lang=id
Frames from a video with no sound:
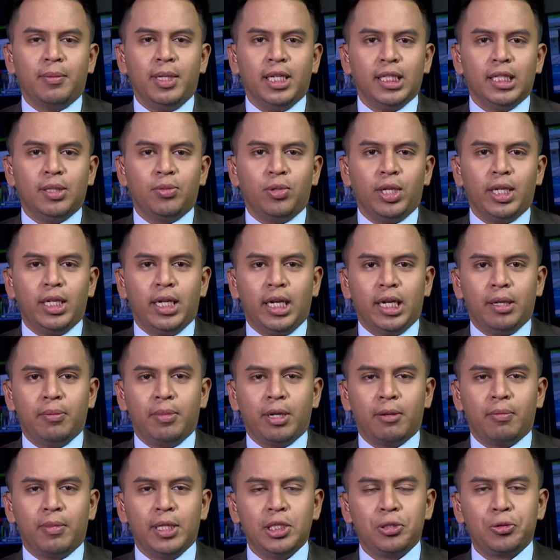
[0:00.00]
pertama kita mulai dari
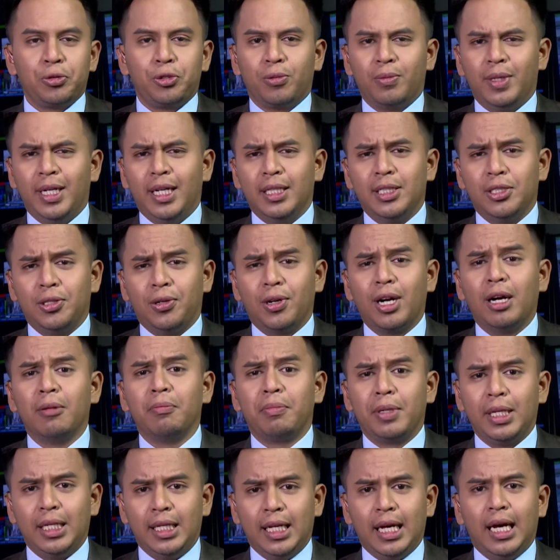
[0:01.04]
Brebes untuk melihat seorang
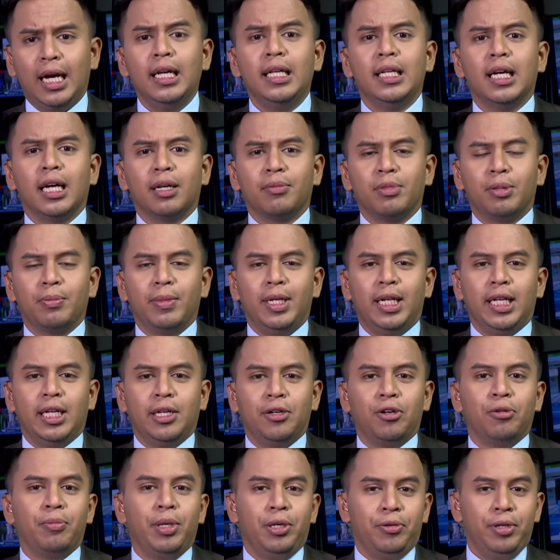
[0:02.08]
pria yang
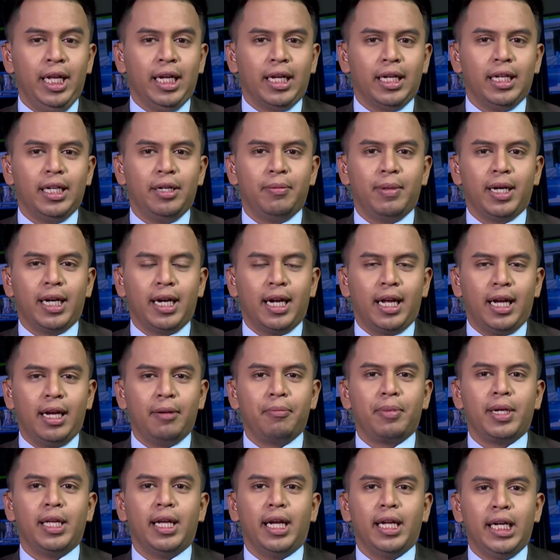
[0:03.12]
memiliki hobi unik, di mana
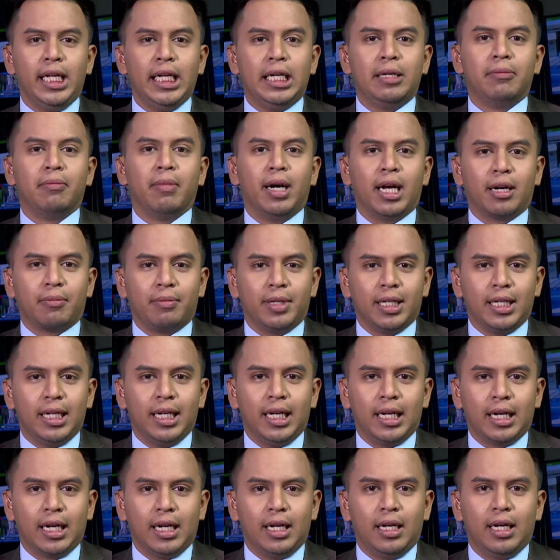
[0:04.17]
pria ini gemar
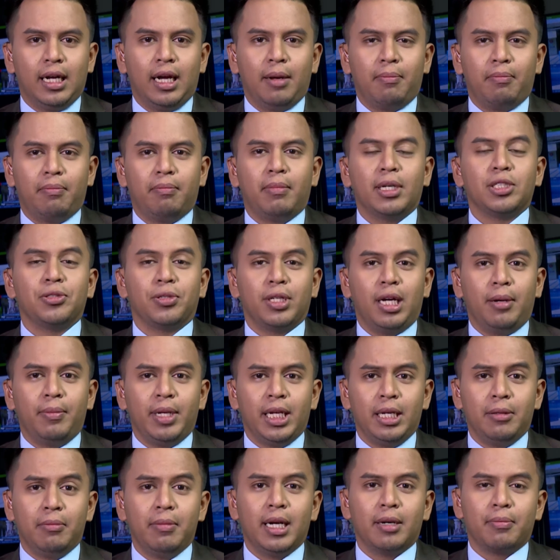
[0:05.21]
menggelar, maksud
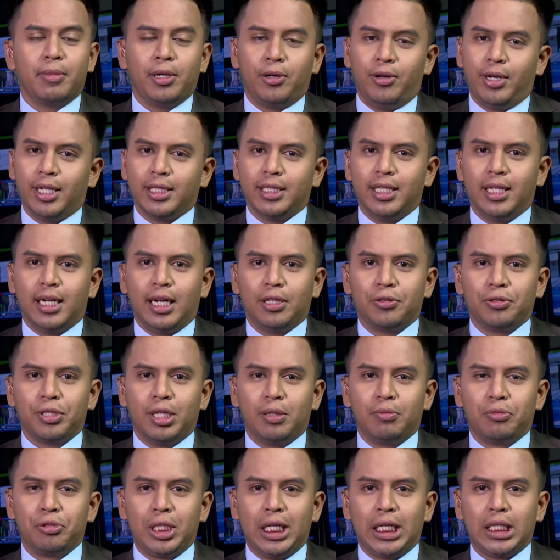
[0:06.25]
kami gemar mengoleksi
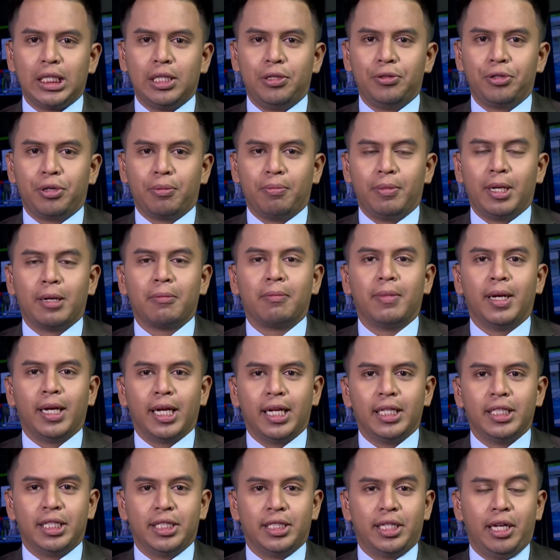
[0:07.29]
ratusan butir telur
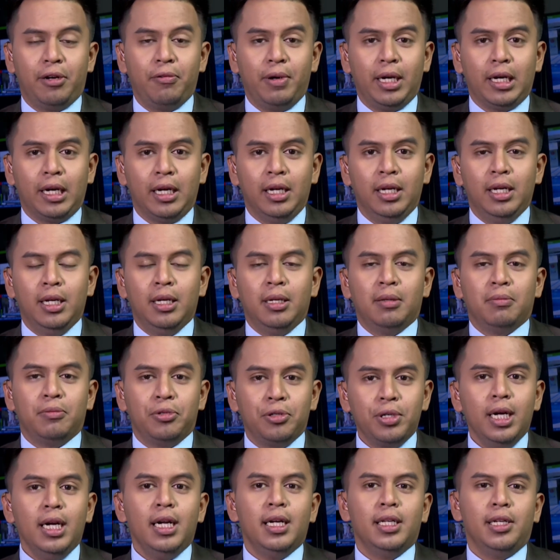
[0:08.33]
berbagai jenis hewan.
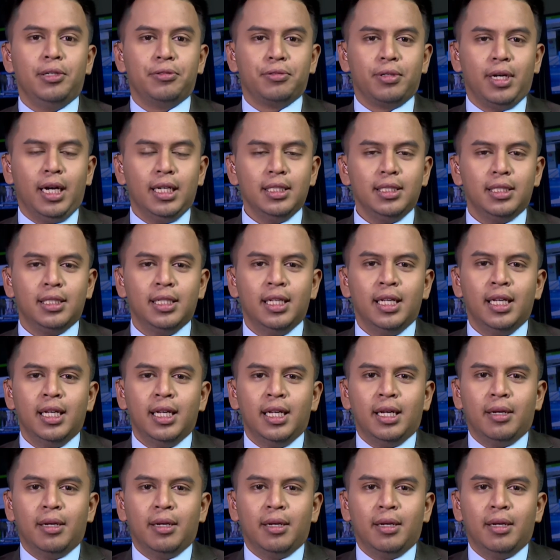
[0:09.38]
Bukan hanya unggas,